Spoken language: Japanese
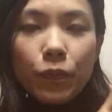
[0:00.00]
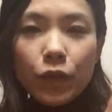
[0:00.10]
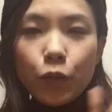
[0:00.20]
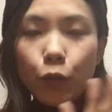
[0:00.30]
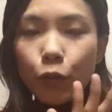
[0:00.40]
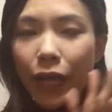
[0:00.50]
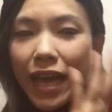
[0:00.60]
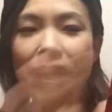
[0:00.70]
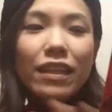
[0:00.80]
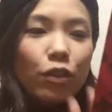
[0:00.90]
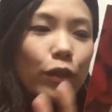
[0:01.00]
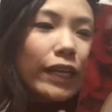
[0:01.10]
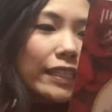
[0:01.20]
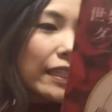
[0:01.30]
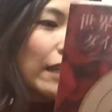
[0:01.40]
そのダイエット
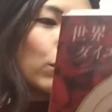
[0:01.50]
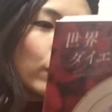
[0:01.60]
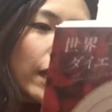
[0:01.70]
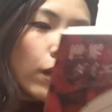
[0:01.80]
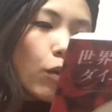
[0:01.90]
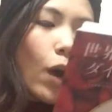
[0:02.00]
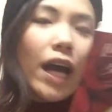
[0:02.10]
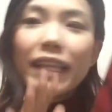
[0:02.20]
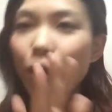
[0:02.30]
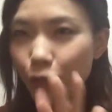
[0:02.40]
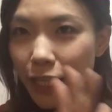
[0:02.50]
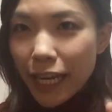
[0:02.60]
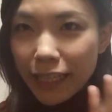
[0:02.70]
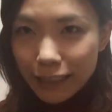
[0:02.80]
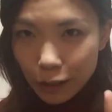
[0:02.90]
だけじゃなくて、こう肌をき
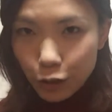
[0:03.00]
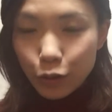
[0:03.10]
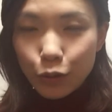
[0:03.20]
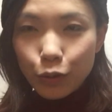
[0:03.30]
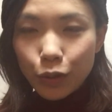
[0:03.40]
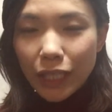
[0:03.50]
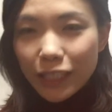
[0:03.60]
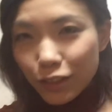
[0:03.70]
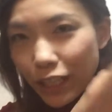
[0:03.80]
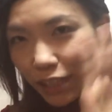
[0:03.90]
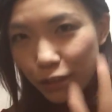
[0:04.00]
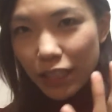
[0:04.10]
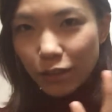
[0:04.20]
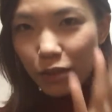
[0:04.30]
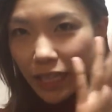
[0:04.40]
れいにするナチュラル
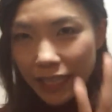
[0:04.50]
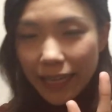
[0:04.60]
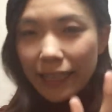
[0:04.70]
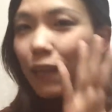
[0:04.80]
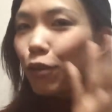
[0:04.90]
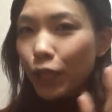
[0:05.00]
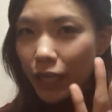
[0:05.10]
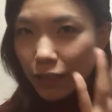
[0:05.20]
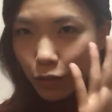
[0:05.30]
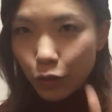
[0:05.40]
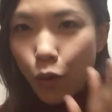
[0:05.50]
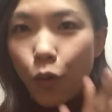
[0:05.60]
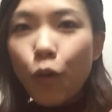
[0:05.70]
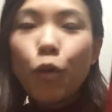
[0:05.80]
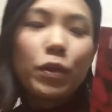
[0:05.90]
な素材で肌をきれいにする
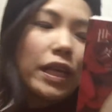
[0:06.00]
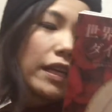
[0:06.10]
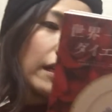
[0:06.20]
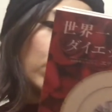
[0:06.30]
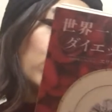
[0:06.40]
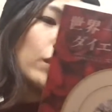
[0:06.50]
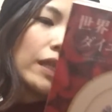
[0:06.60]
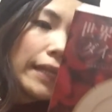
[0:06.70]
方法みたいなのが載って